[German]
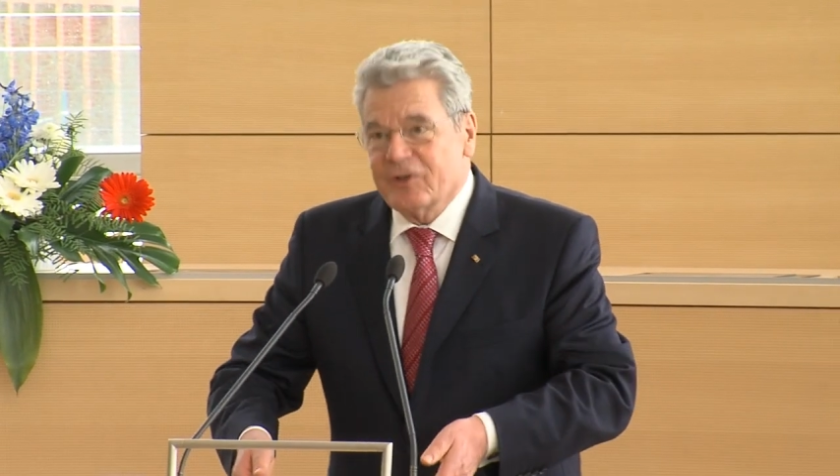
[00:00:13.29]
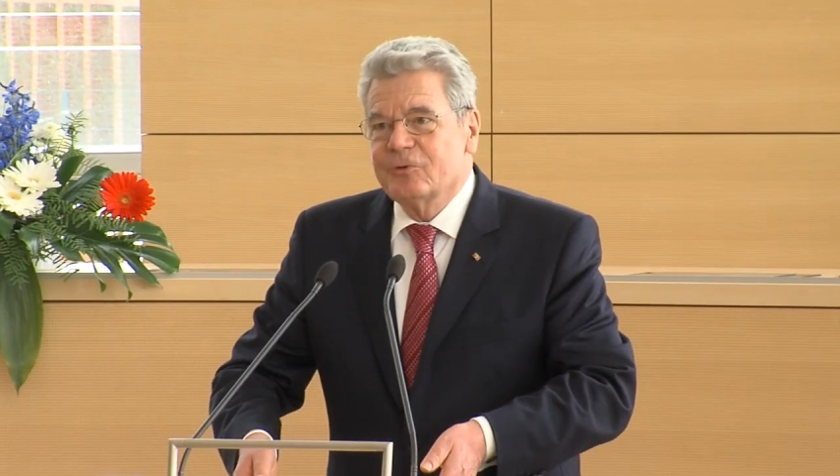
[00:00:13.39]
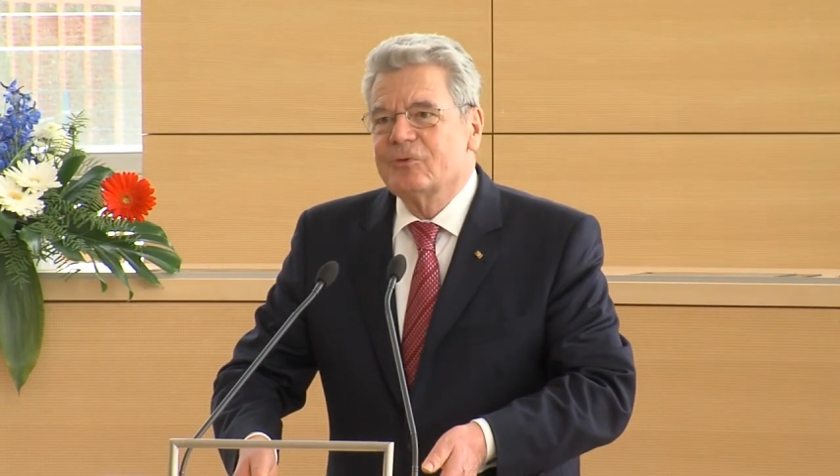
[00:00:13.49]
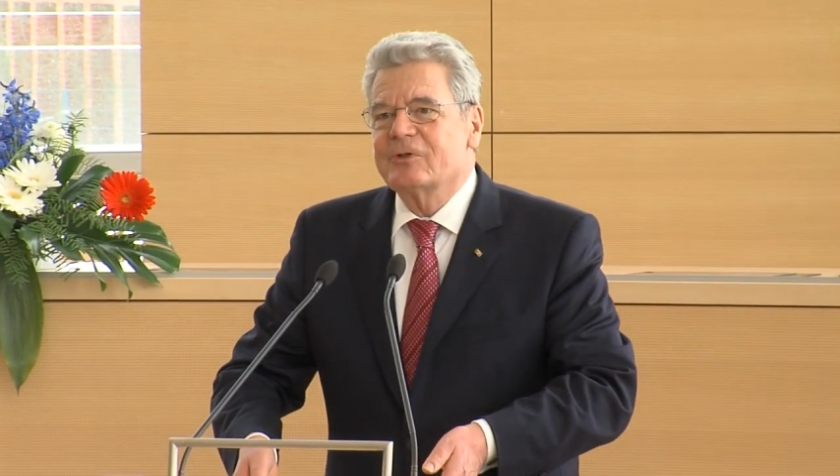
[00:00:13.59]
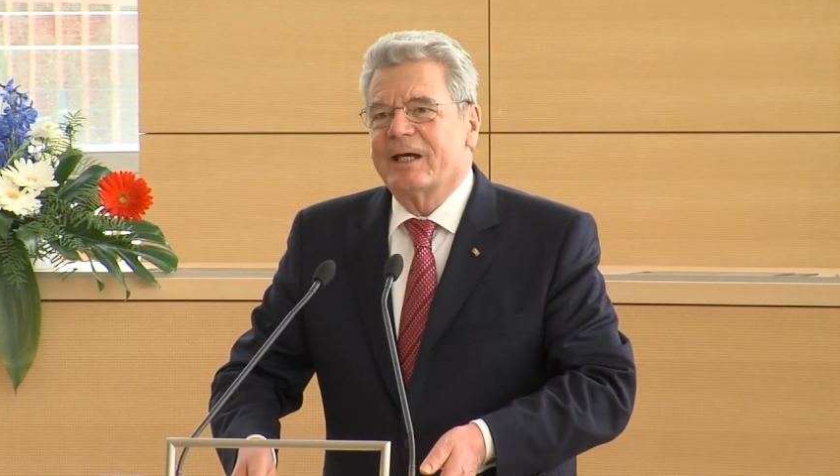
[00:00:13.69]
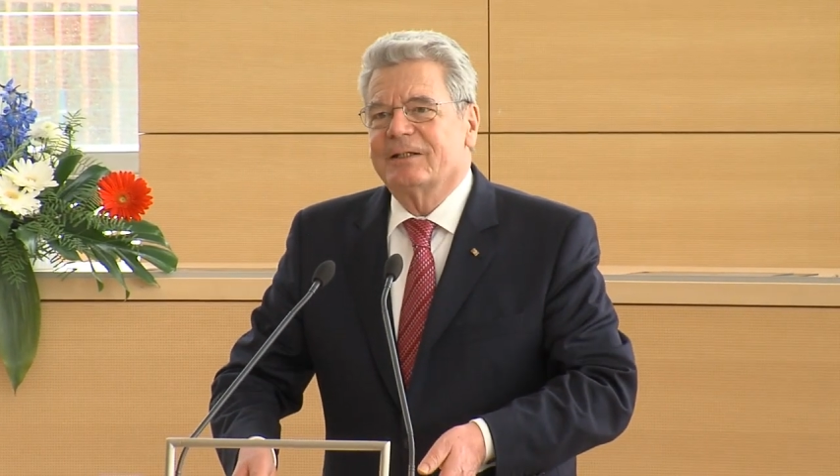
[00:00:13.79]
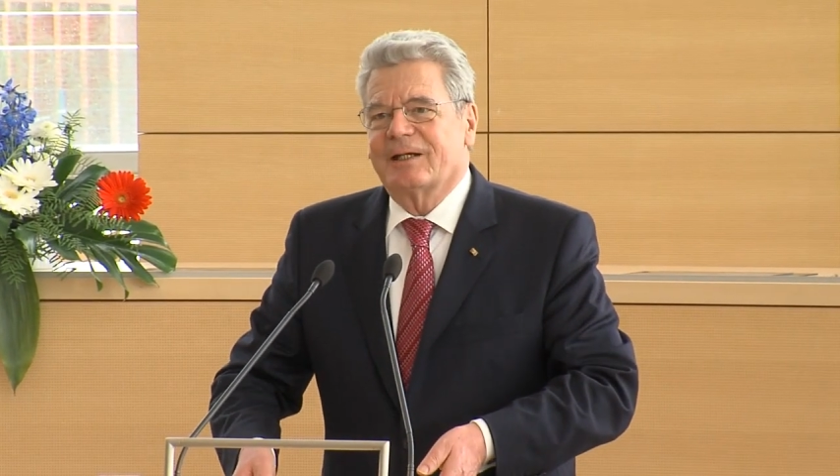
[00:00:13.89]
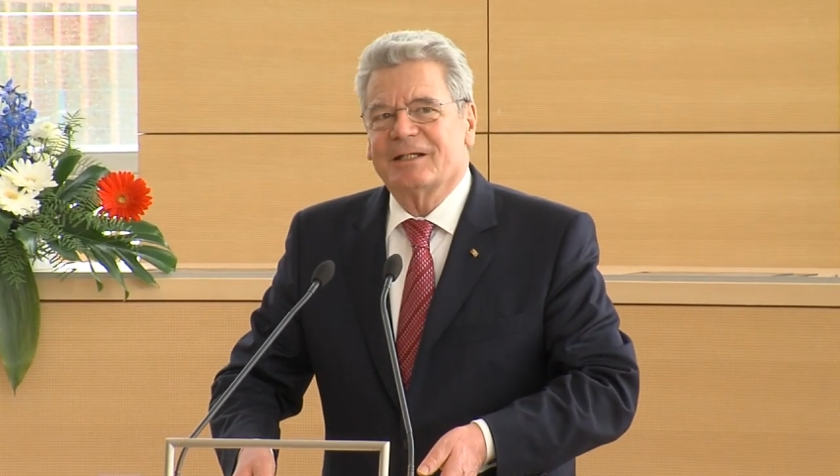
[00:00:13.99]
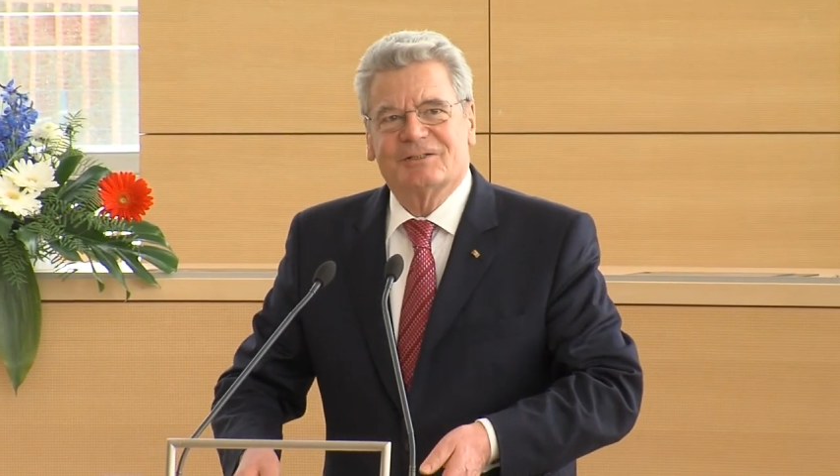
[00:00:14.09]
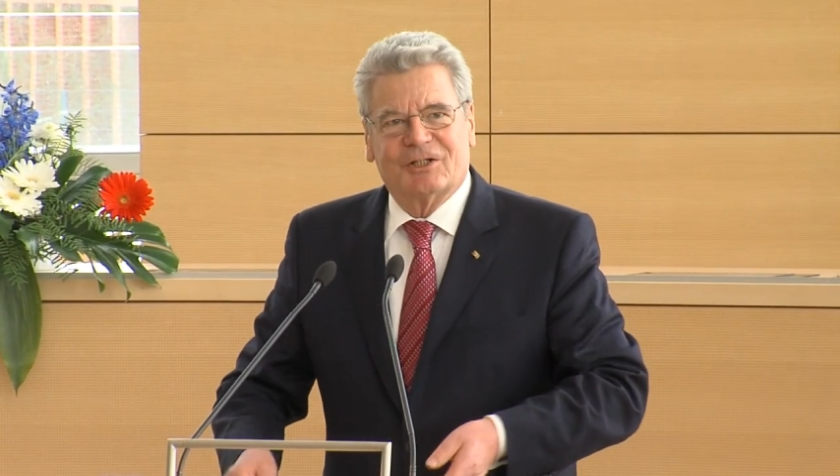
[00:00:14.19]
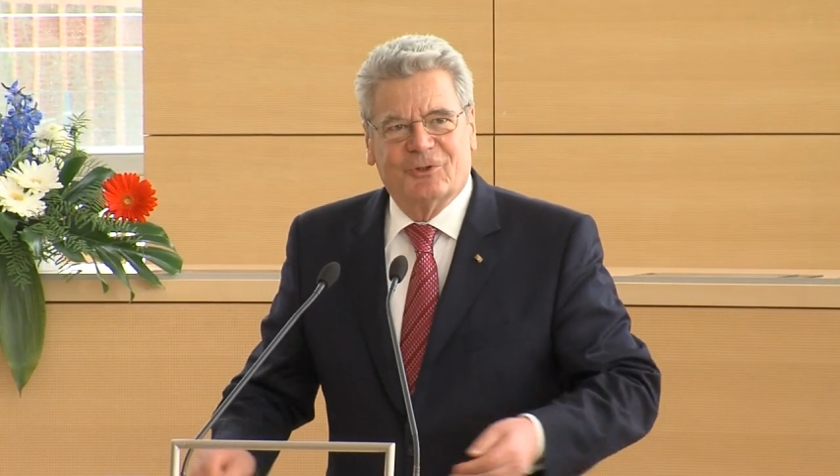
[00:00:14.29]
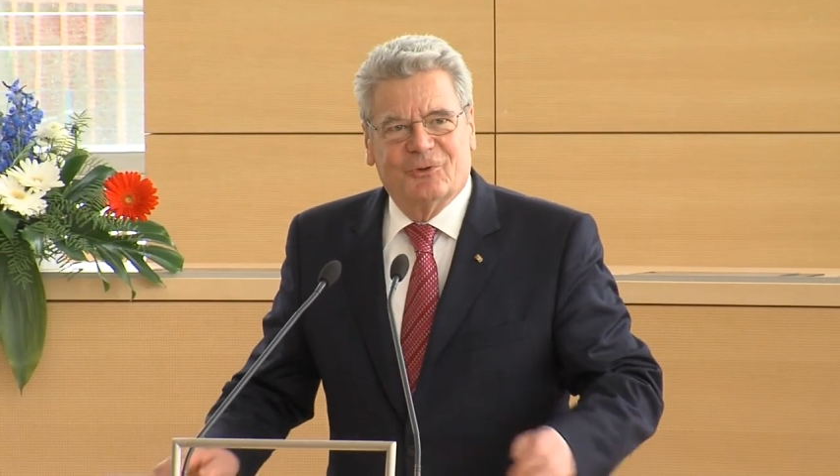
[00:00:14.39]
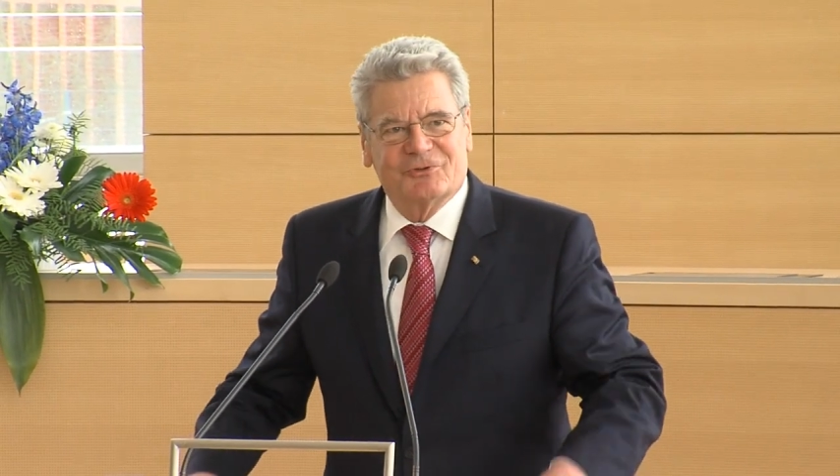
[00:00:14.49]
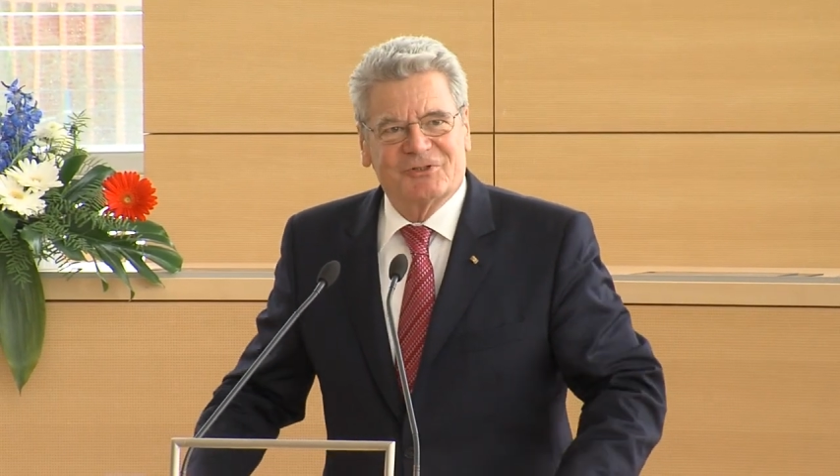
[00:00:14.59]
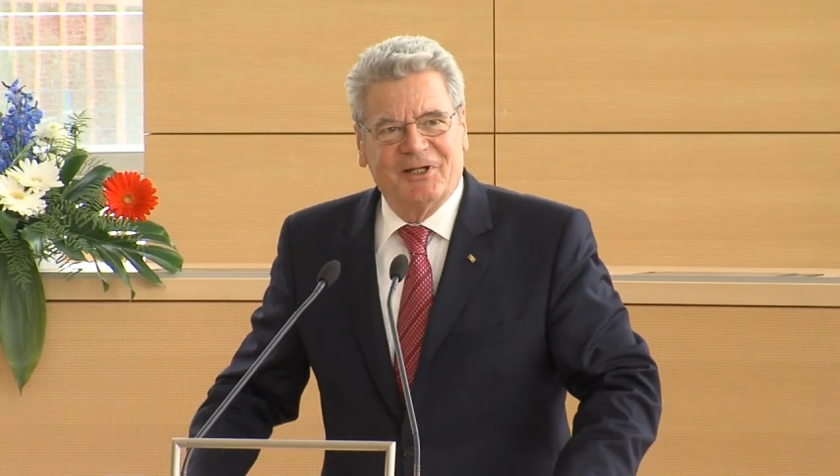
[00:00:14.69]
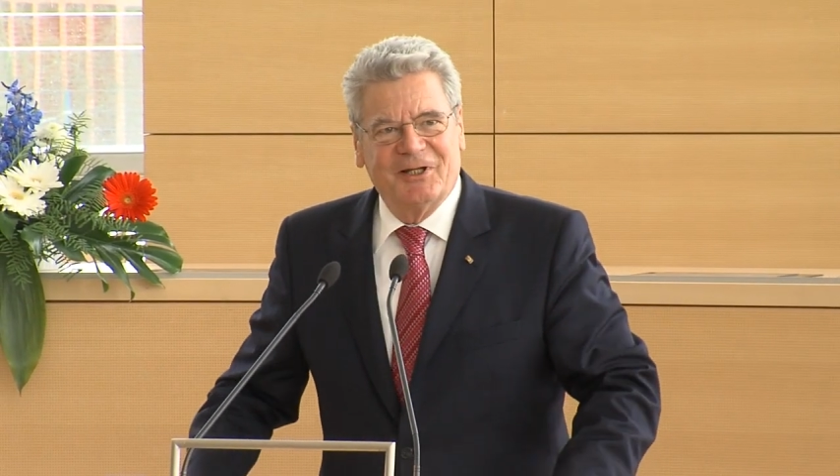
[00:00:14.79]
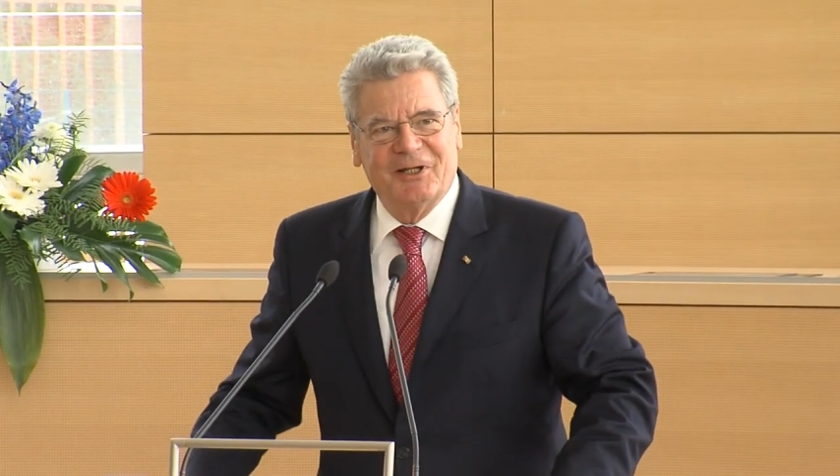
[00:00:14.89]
nu geht richtig los